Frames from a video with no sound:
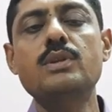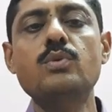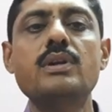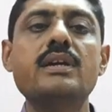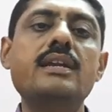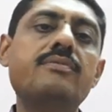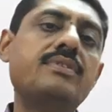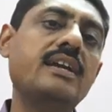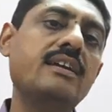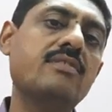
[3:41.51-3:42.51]
வந்து உங்களுக்கு
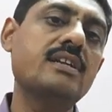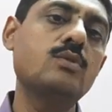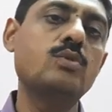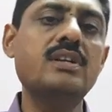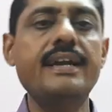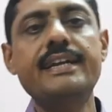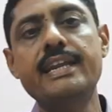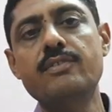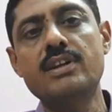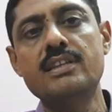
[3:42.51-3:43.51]
லெஃப்ட்லேயும் வர்றது உண்டு
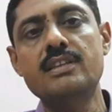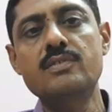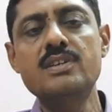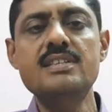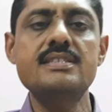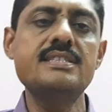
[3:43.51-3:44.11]
ரைட்லேயும் வர்றது உண்டு